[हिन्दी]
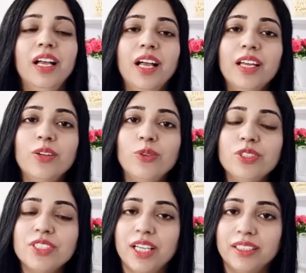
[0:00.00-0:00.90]
हर
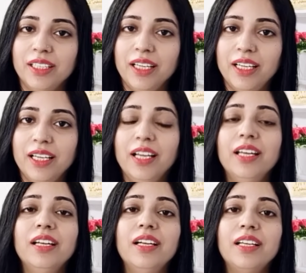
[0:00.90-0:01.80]
कोई चाहता है
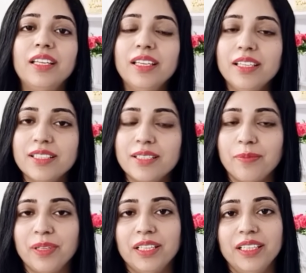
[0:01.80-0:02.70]
हर लड़की ये
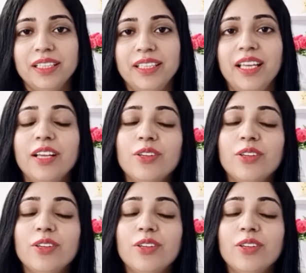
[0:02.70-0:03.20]
सपना देखती है